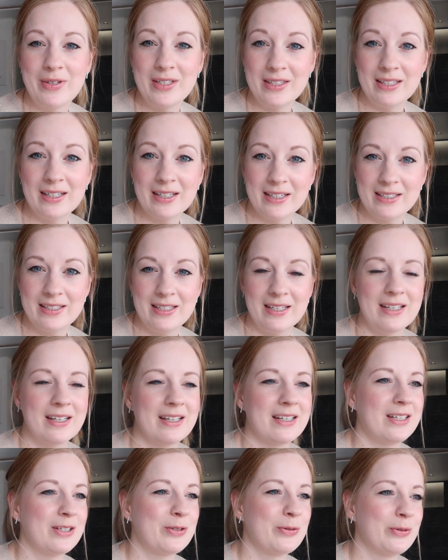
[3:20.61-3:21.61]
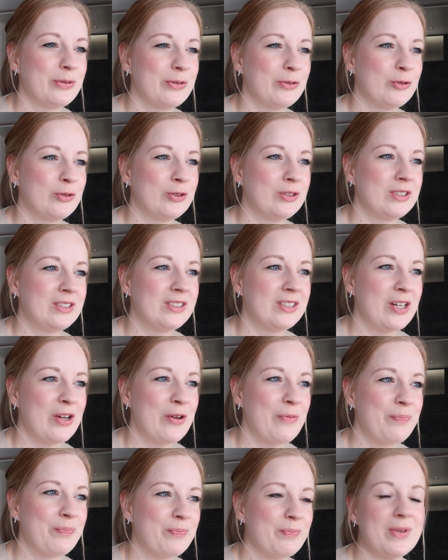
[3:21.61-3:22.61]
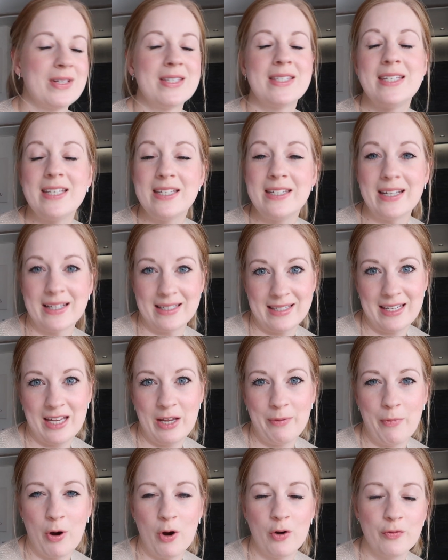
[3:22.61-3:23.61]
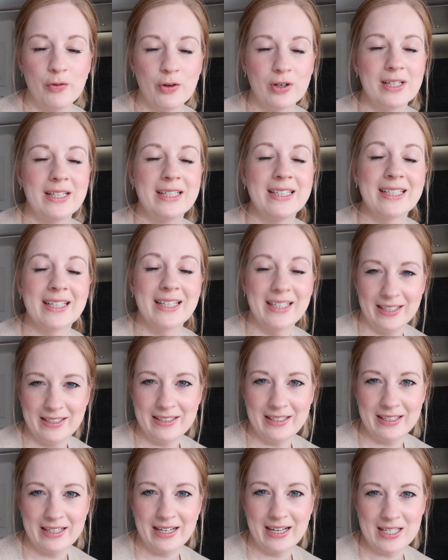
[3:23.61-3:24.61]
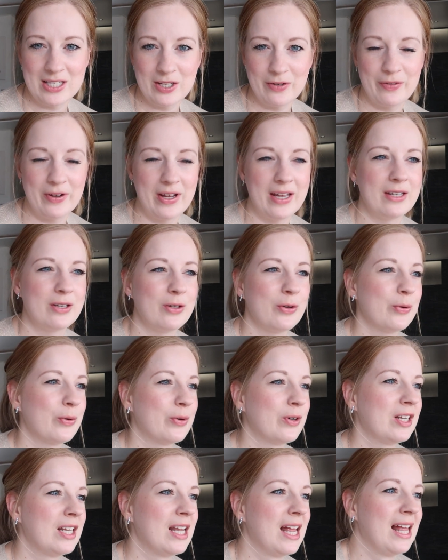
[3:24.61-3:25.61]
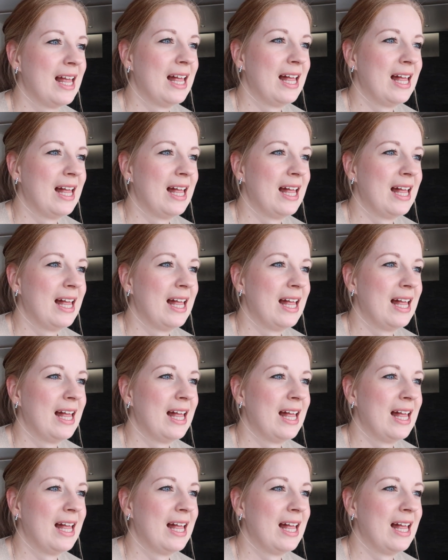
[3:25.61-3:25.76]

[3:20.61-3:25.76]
in die richtige Richtung und ähm, man sieht jetzt eben auch wirklich richtig krasse Veränderungen.